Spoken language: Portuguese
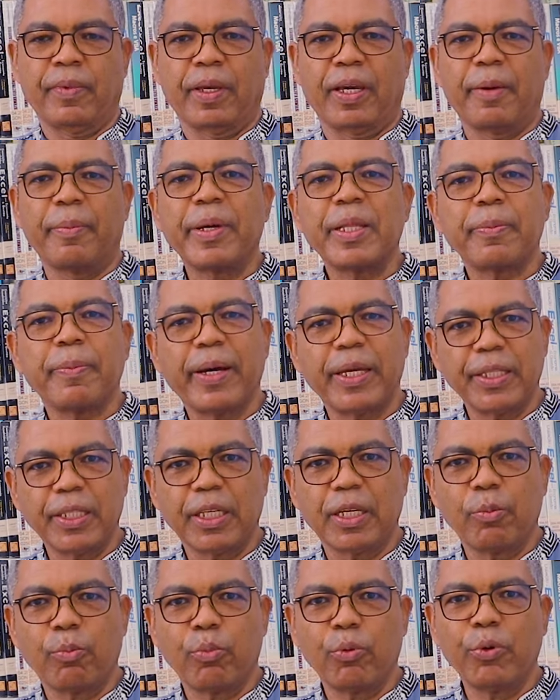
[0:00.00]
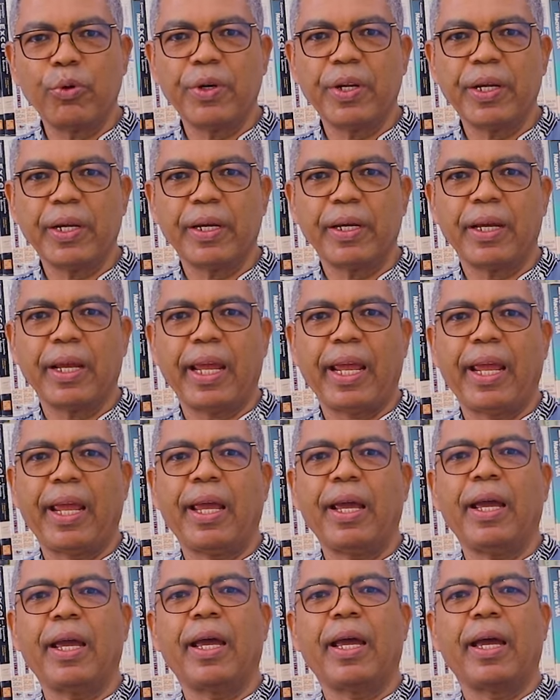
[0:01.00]
A matemática pura
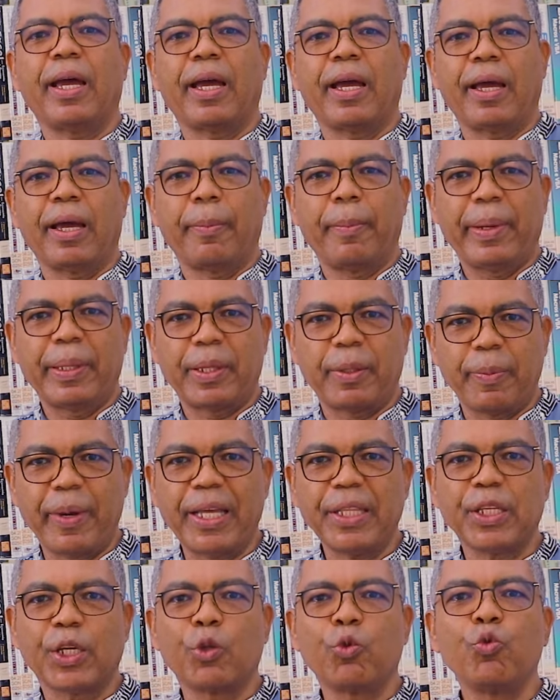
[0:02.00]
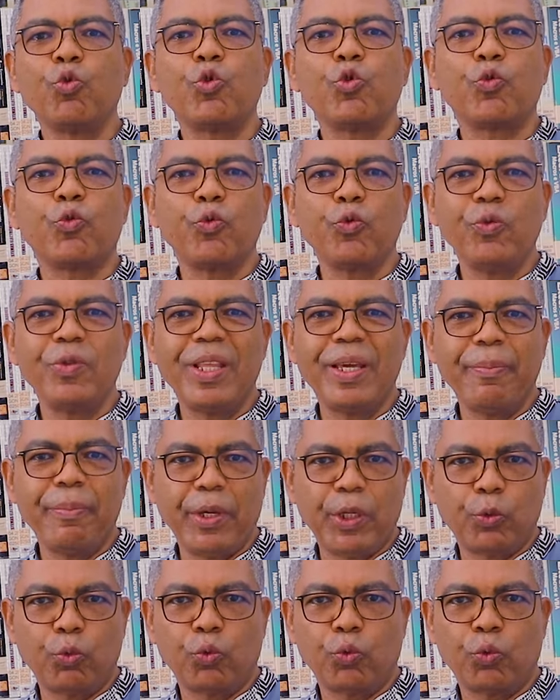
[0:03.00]
é a matemática dos
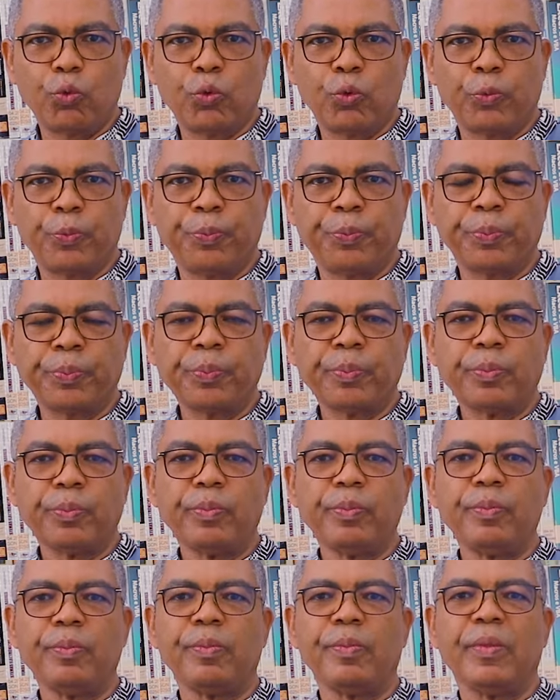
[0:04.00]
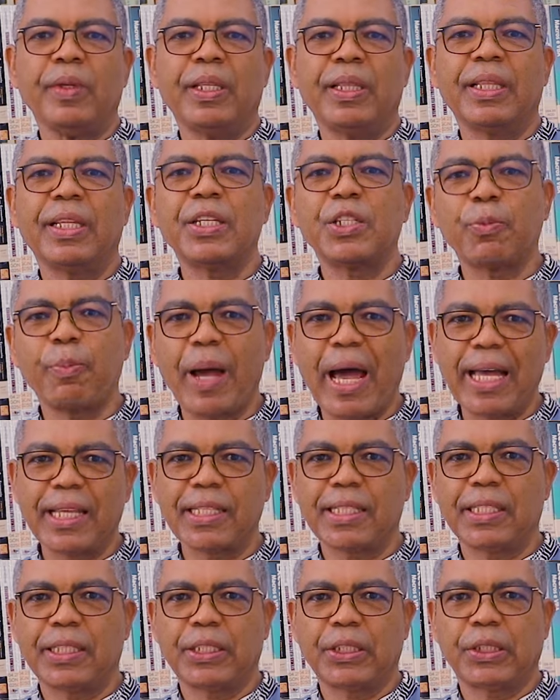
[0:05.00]
fundamentos, das
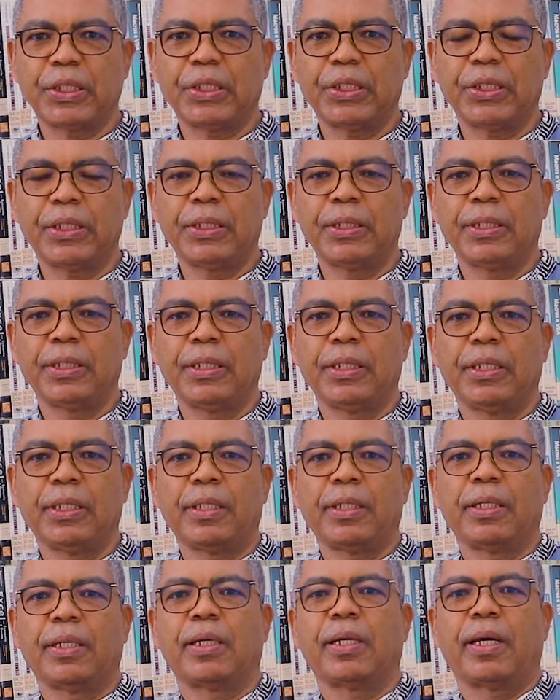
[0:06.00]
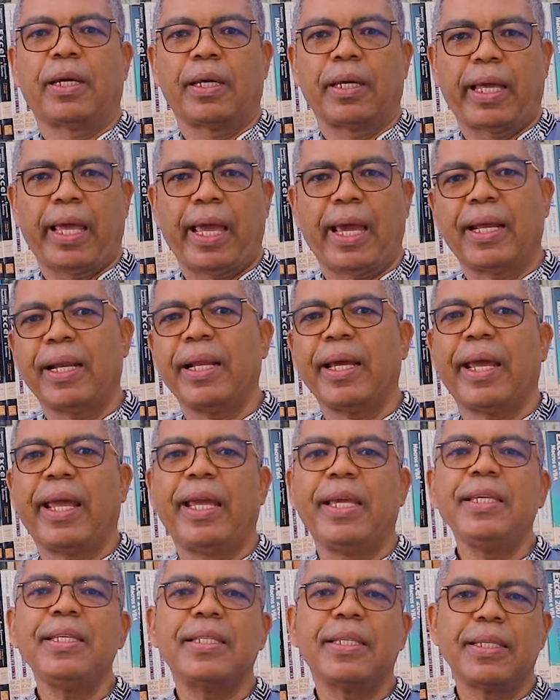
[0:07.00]
bases. Ela
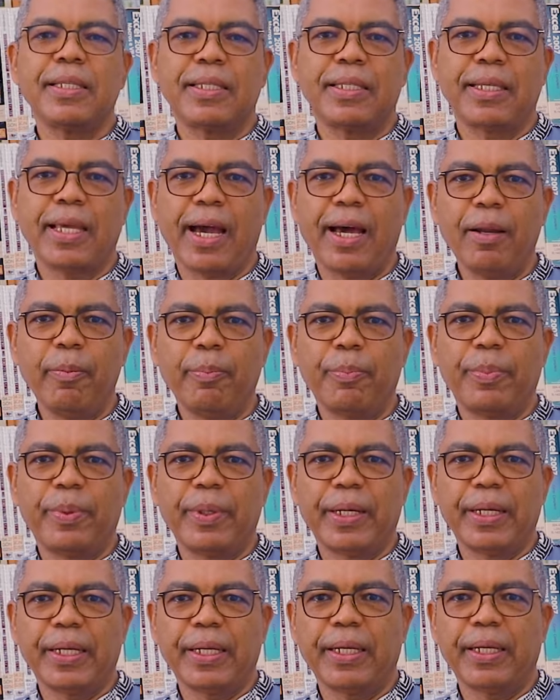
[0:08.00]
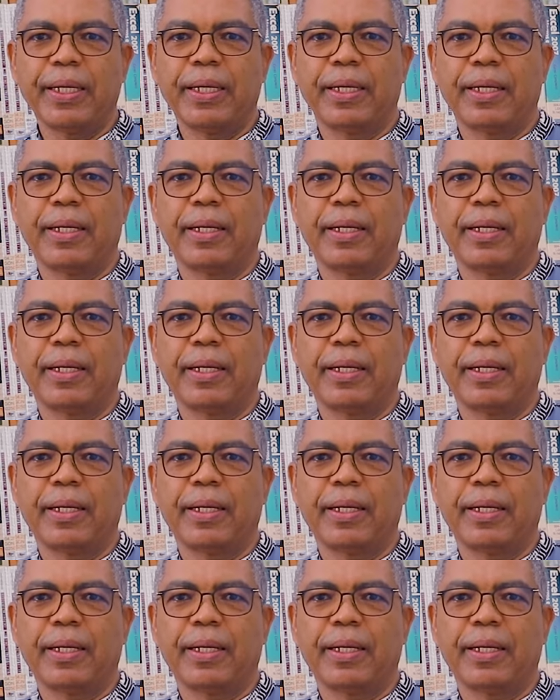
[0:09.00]
é essencial para